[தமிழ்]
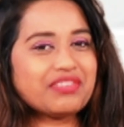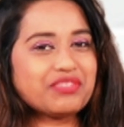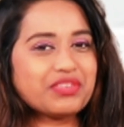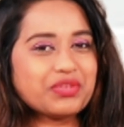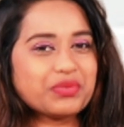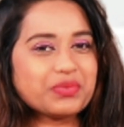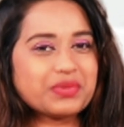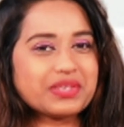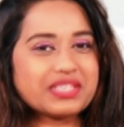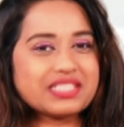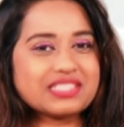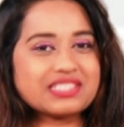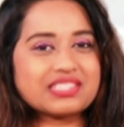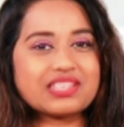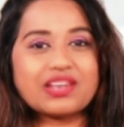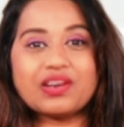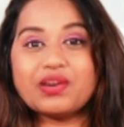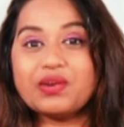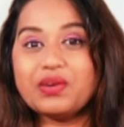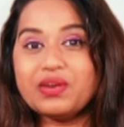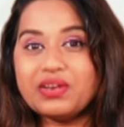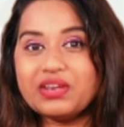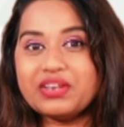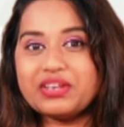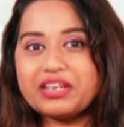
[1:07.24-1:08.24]
வியூவர்ஸ்
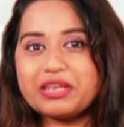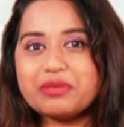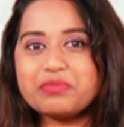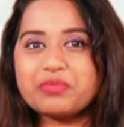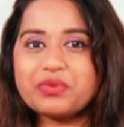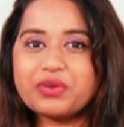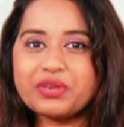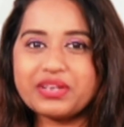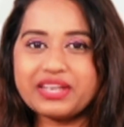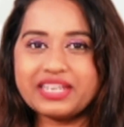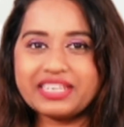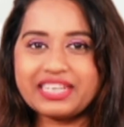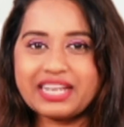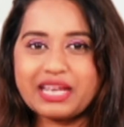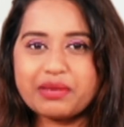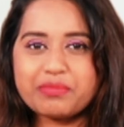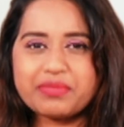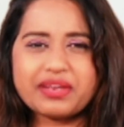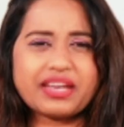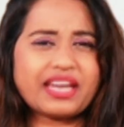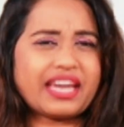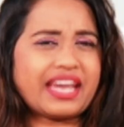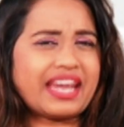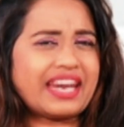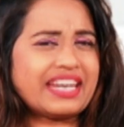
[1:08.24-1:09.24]
உங்களுடைய போரிங் டைமை
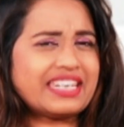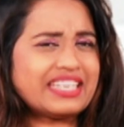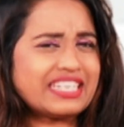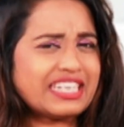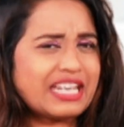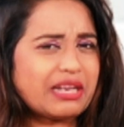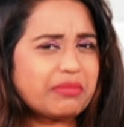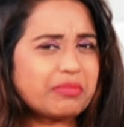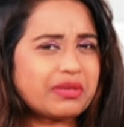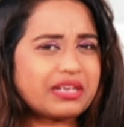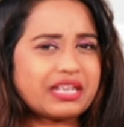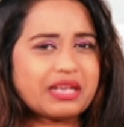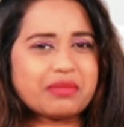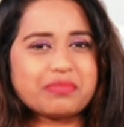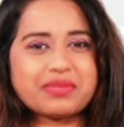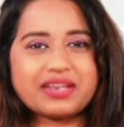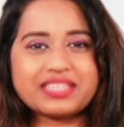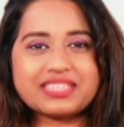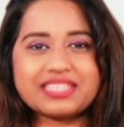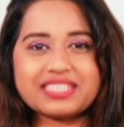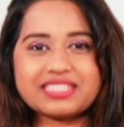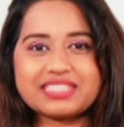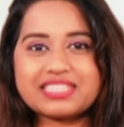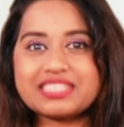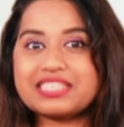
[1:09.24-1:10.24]
என்டர்டெயின்மெண்ட்டாக
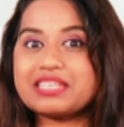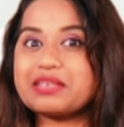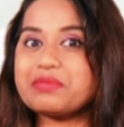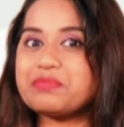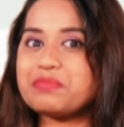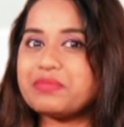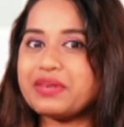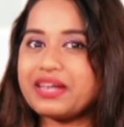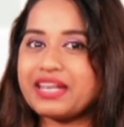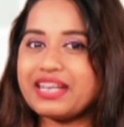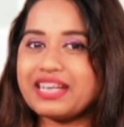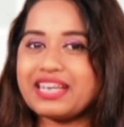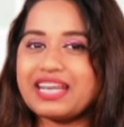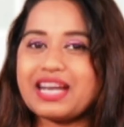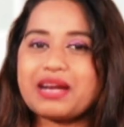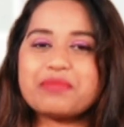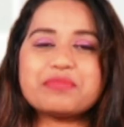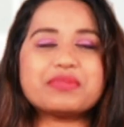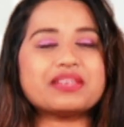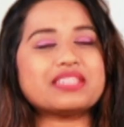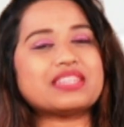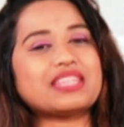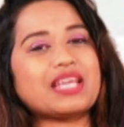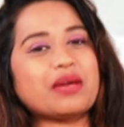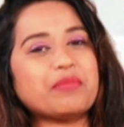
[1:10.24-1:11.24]
மாற்றுறதுக்கு
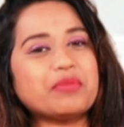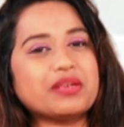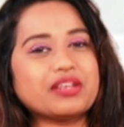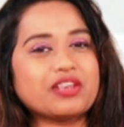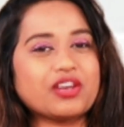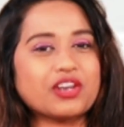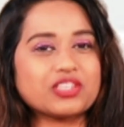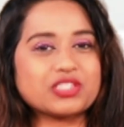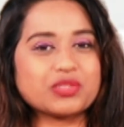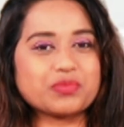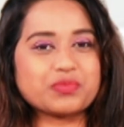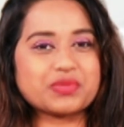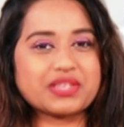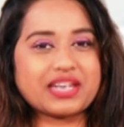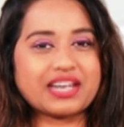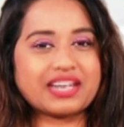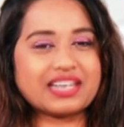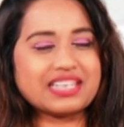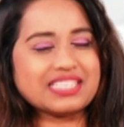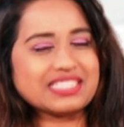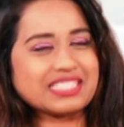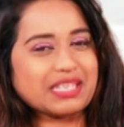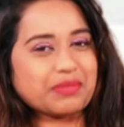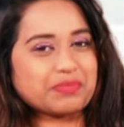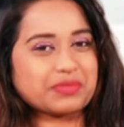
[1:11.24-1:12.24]
மறக்காம தமிழ் காசப்
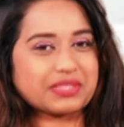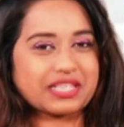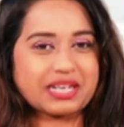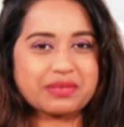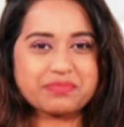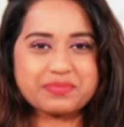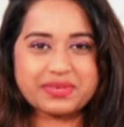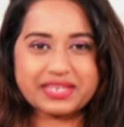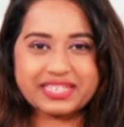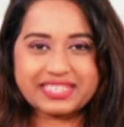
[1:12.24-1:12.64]
சேனலை சப்ஸ்கிரைப் பண்ணுங்கள்